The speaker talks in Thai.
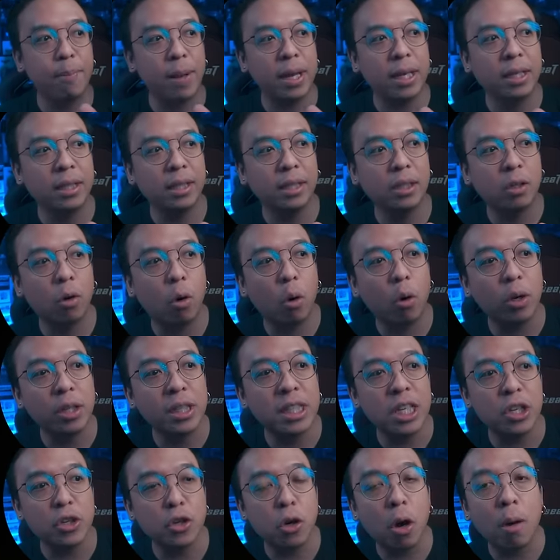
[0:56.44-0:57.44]
เป็นคน
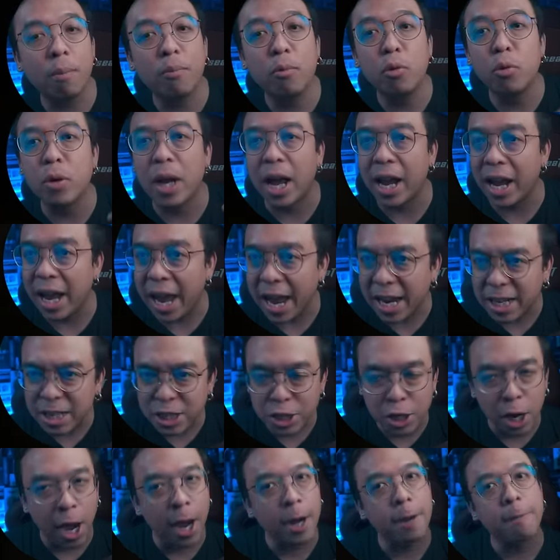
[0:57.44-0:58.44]
ที่ชอบดูหนังแอค
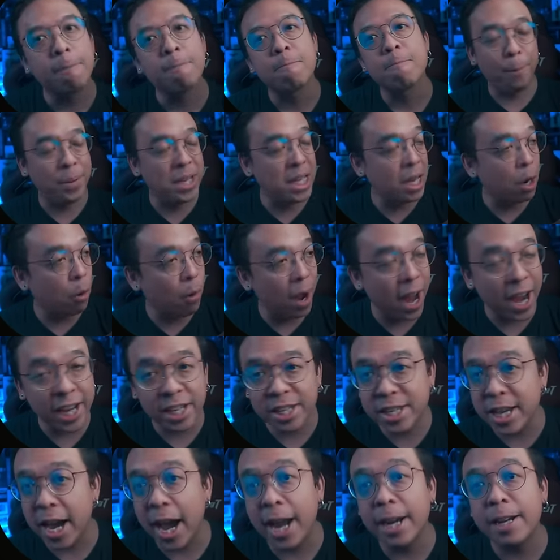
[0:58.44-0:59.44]
ชั่นเพียวแอค
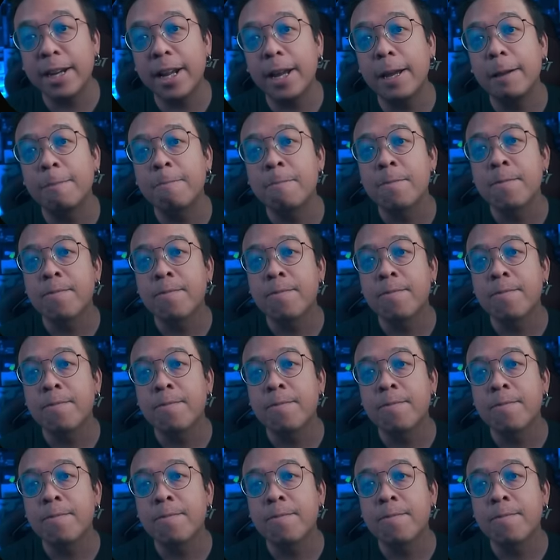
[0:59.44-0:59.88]
ชั่นนะ